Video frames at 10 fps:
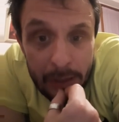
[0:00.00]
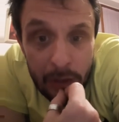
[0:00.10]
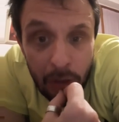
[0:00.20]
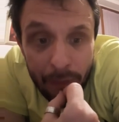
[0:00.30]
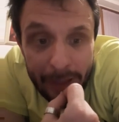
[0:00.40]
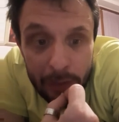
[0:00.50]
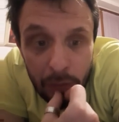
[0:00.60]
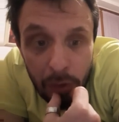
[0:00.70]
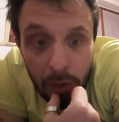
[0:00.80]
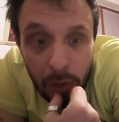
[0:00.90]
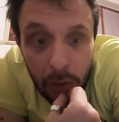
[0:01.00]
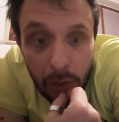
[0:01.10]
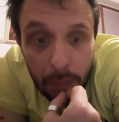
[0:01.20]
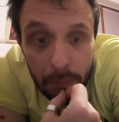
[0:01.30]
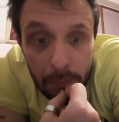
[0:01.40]
io
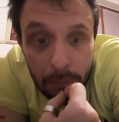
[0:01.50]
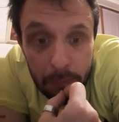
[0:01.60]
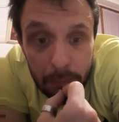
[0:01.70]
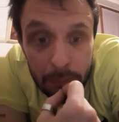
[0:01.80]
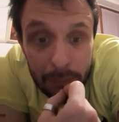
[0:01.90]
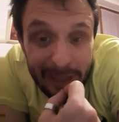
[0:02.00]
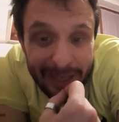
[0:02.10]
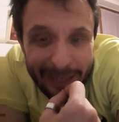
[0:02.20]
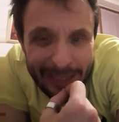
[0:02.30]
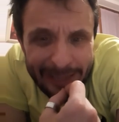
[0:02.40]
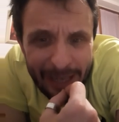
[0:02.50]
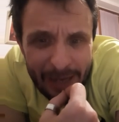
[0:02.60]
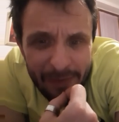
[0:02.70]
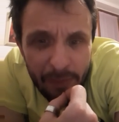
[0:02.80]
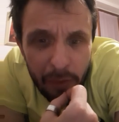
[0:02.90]
vedo
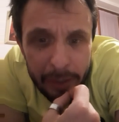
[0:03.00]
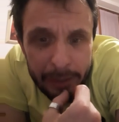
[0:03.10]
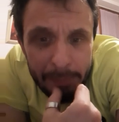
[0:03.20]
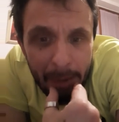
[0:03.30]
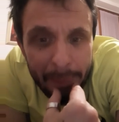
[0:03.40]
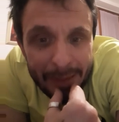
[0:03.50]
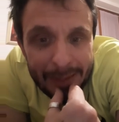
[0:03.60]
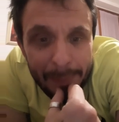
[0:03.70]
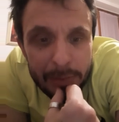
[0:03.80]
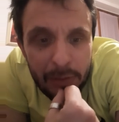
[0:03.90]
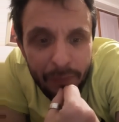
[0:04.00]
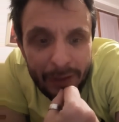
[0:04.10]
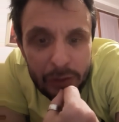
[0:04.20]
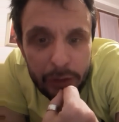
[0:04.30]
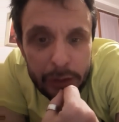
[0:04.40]
l'Inghilterra favorita, ma per il semplice
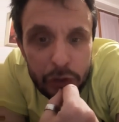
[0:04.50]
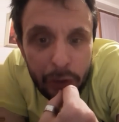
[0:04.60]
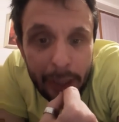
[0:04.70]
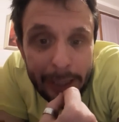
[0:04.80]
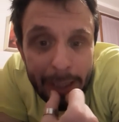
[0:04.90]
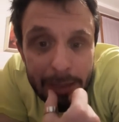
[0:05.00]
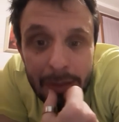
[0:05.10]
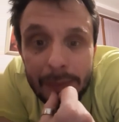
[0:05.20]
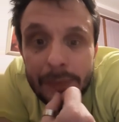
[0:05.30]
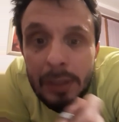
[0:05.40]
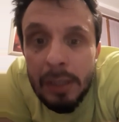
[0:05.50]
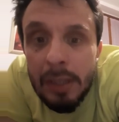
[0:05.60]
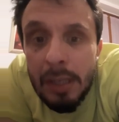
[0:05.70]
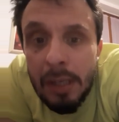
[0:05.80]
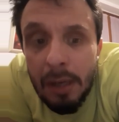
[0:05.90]
fatto che gioca in casa.
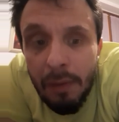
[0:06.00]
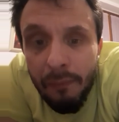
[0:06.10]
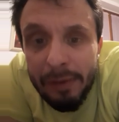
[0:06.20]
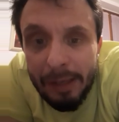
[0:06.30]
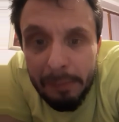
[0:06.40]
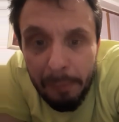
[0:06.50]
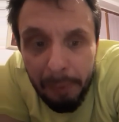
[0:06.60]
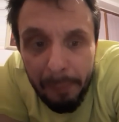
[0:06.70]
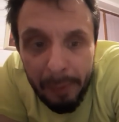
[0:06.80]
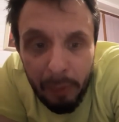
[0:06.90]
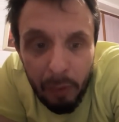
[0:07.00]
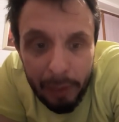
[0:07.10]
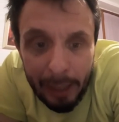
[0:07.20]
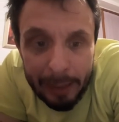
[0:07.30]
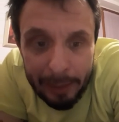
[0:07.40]
Vedremo un po' poi quello
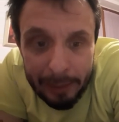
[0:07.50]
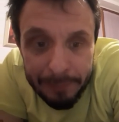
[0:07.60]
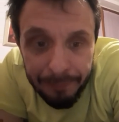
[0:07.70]
che accadrà.